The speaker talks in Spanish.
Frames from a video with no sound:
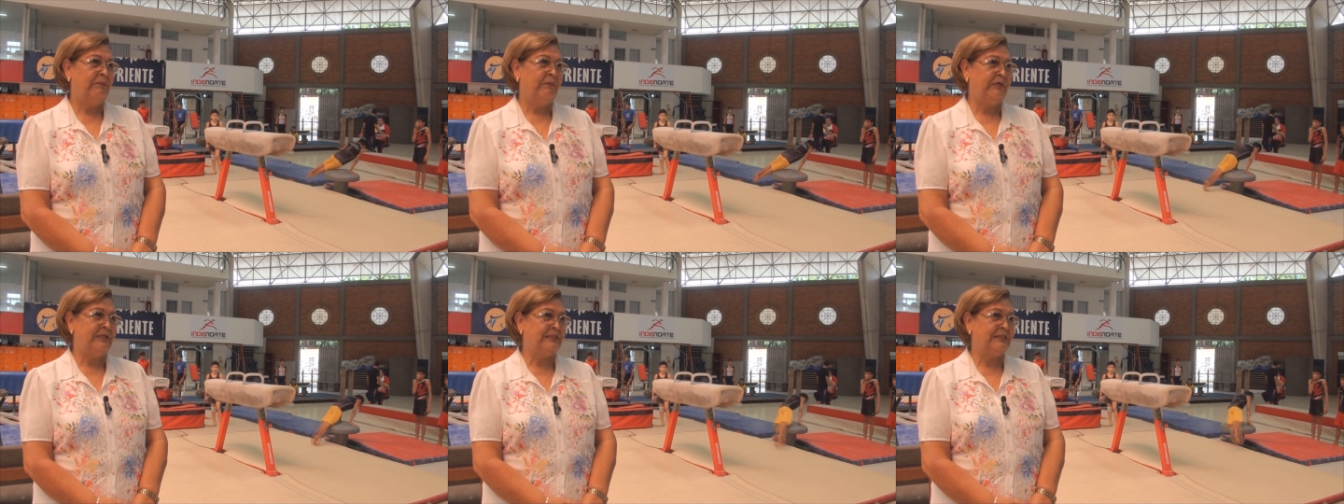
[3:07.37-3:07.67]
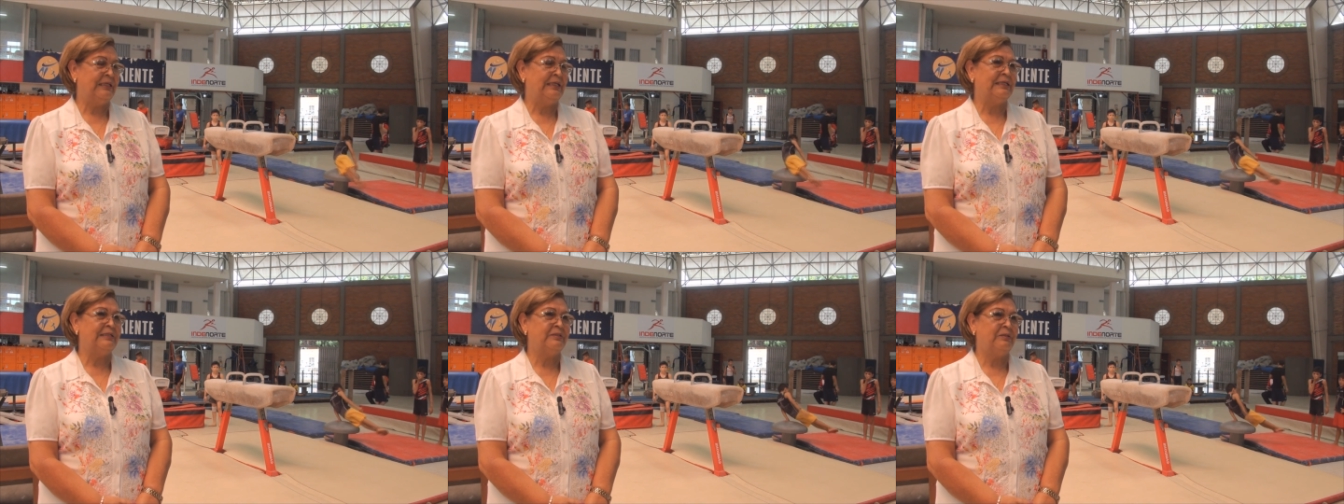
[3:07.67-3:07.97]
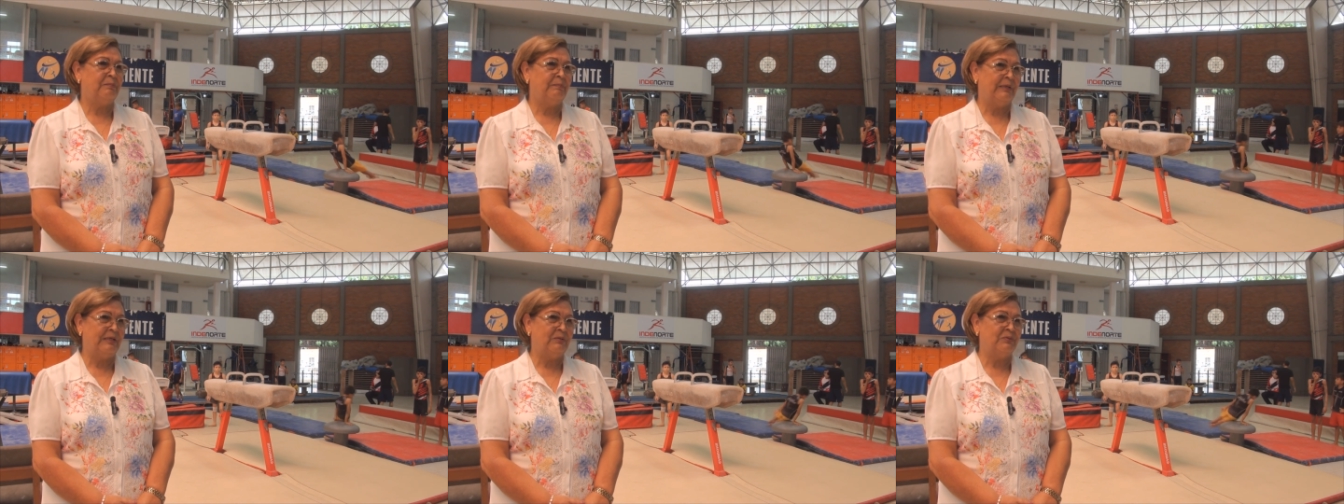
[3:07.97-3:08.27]
Fui
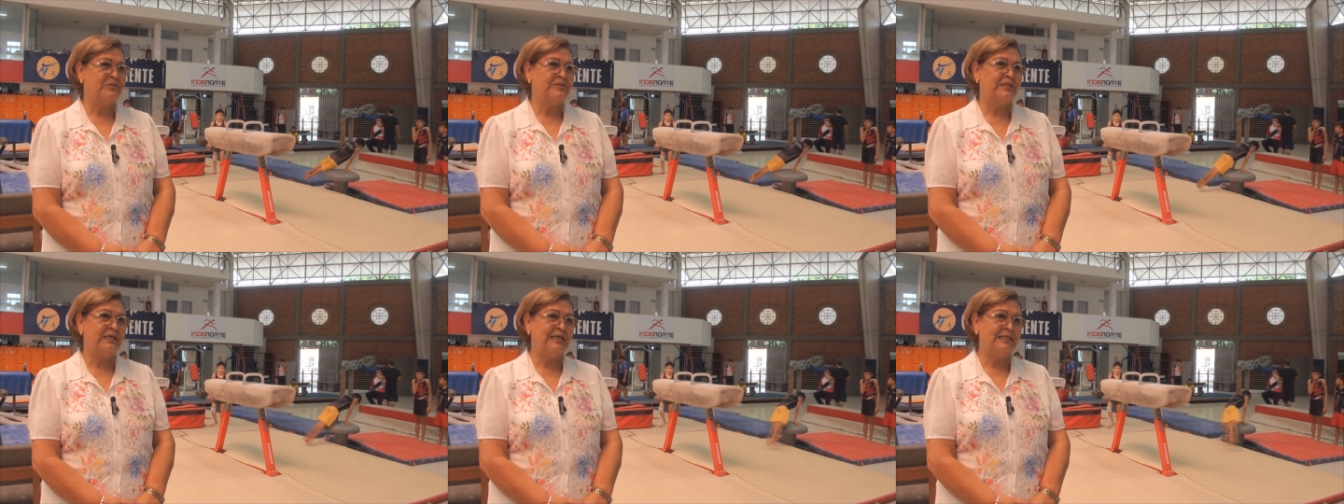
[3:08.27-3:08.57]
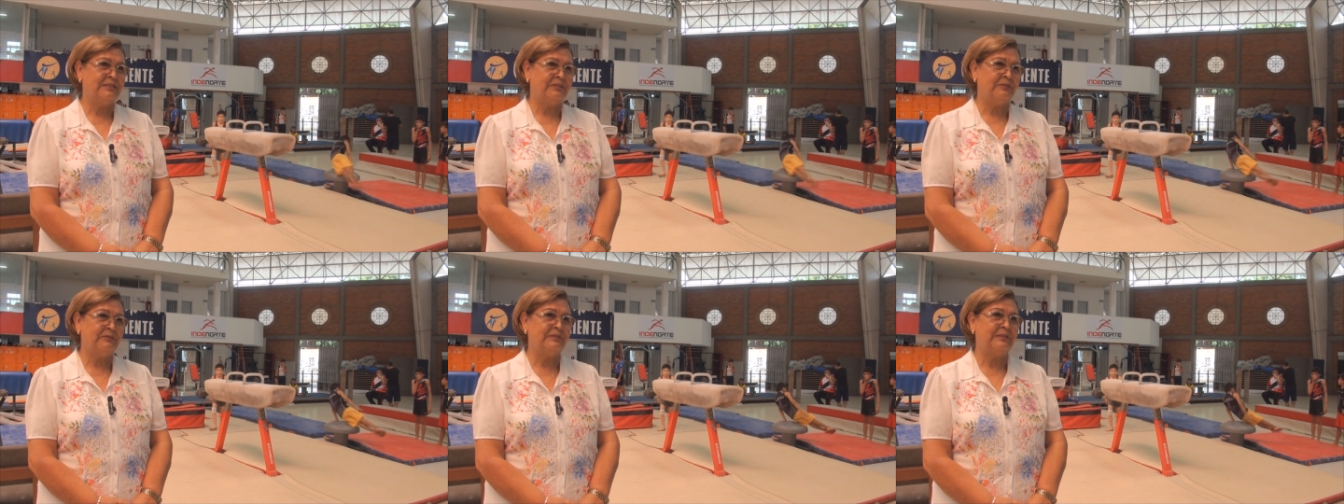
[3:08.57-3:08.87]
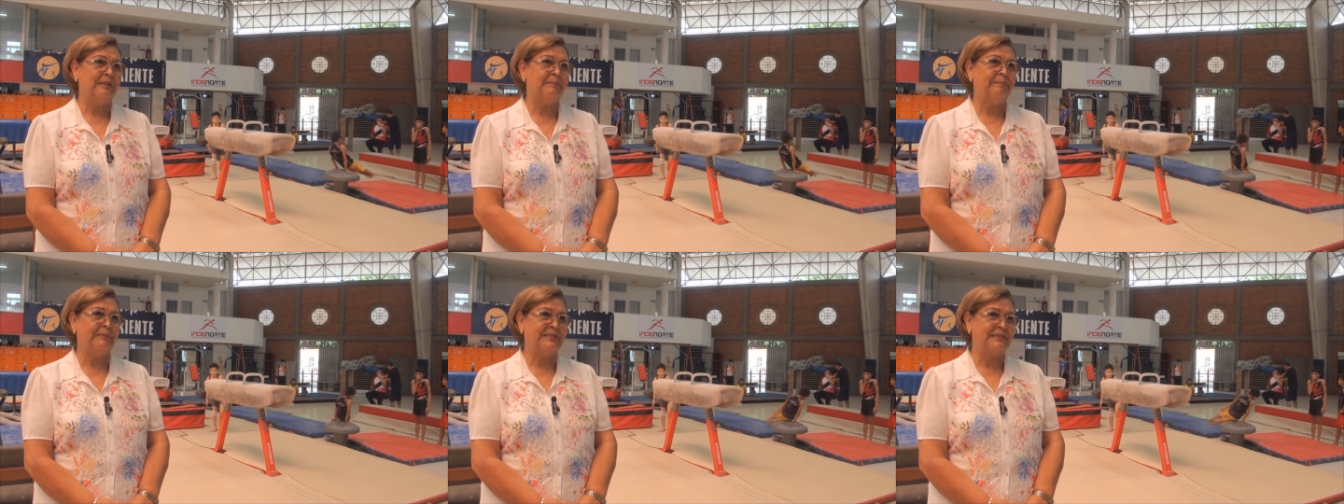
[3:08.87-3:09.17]
selección baloncesto,
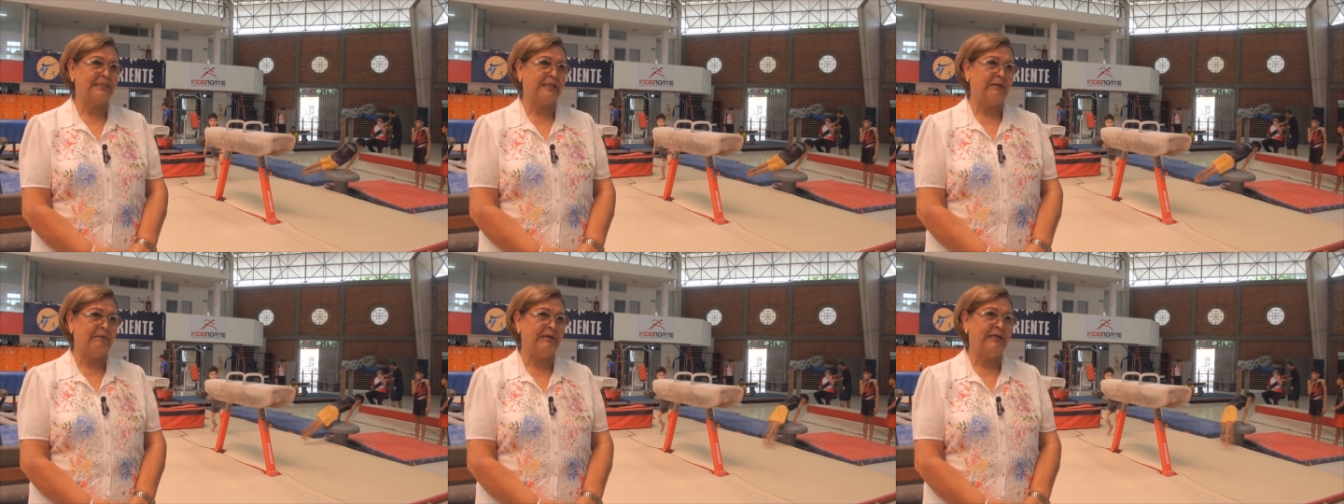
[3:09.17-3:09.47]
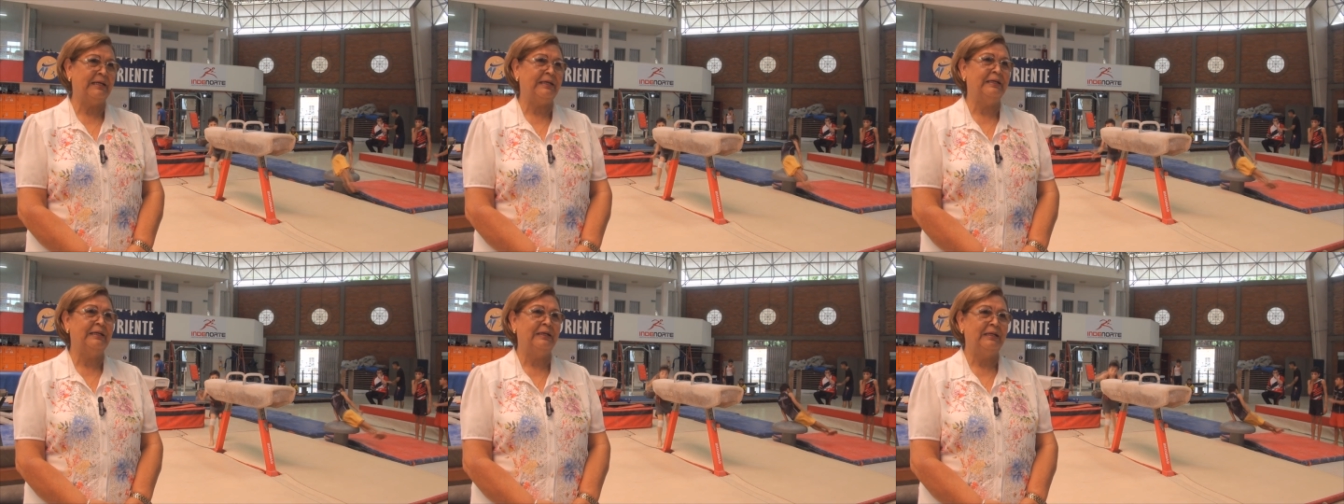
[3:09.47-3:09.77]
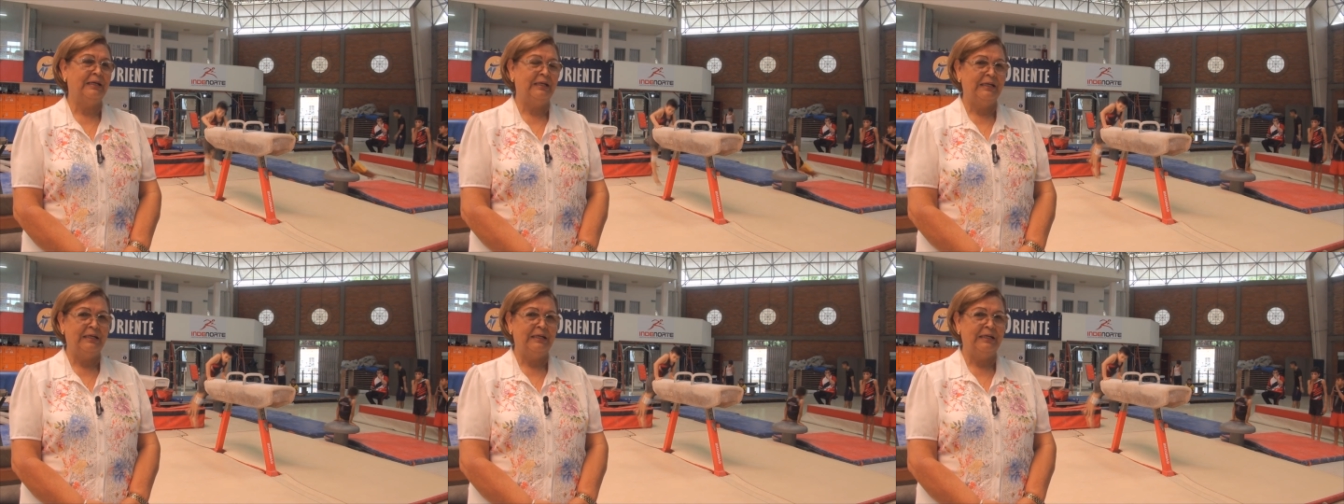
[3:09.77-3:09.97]
siempre estaban